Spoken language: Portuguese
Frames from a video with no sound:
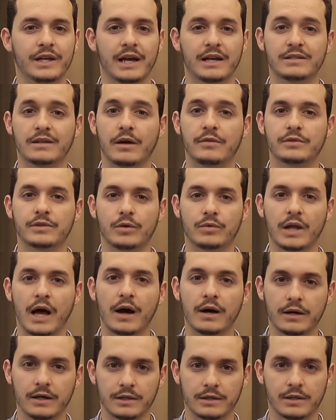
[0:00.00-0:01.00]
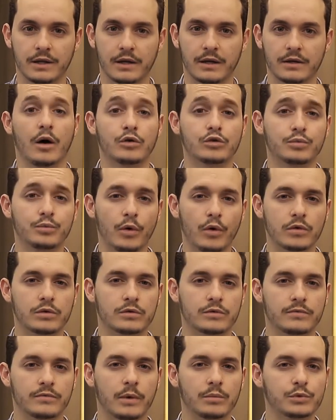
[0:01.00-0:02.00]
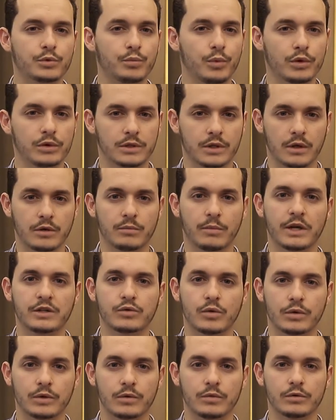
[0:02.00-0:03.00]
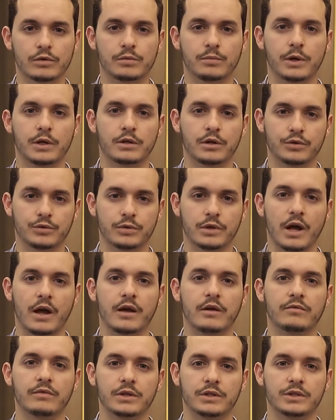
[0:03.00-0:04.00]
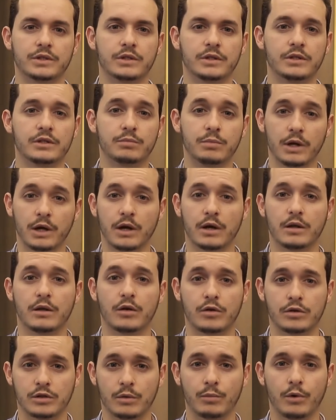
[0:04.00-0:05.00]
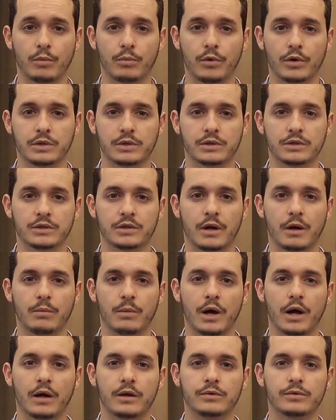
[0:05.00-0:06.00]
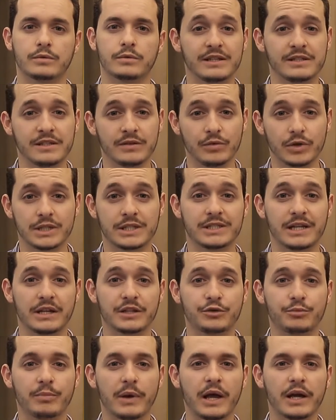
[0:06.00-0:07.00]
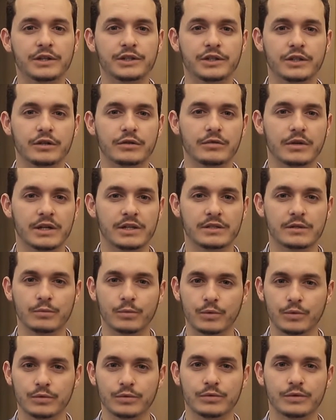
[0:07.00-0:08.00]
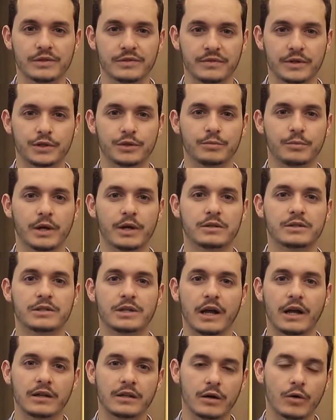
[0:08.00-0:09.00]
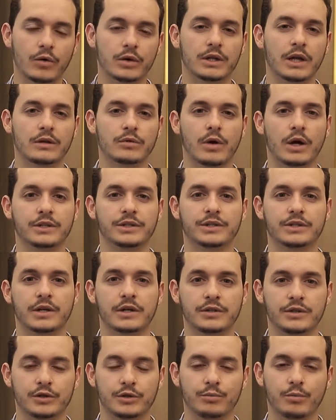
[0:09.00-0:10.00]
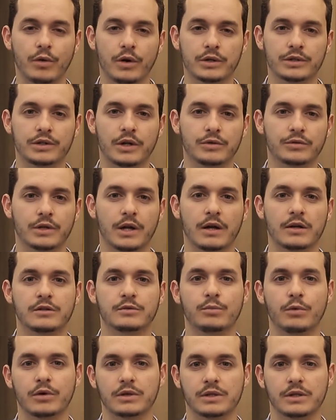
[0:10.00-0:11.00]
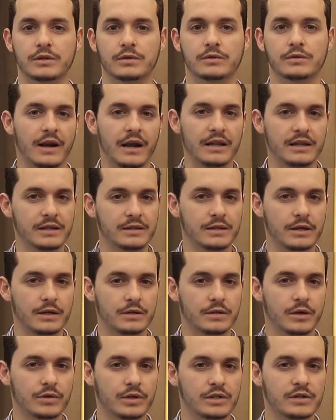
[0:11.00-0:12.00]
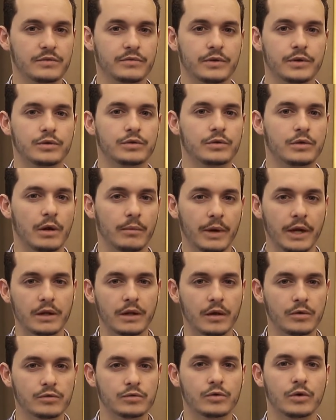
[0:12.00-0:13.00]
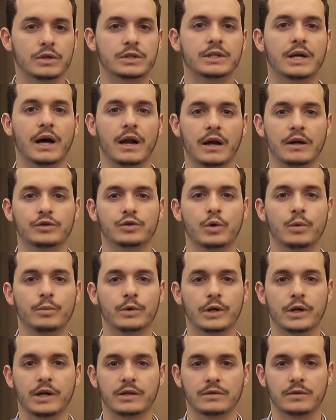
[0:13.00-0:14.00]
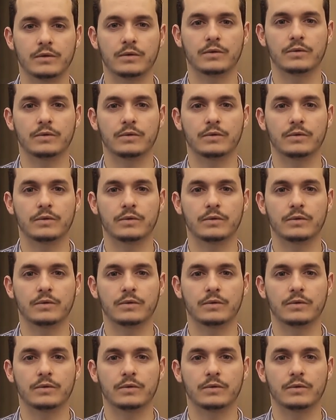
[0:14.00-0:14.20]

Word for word: que essa é a visão da Hunter. Aos poucos, vamos postando mais conteúdos para te ajudar a investir, explicando a nossa proposta de trabalho. E se você se sente perdido nesse mundo dos investimentos, entre em contato com a gente que a gente pode te ajudar nesse processo. Na descrição desse vídeo também tem os nossos canais de comunicação.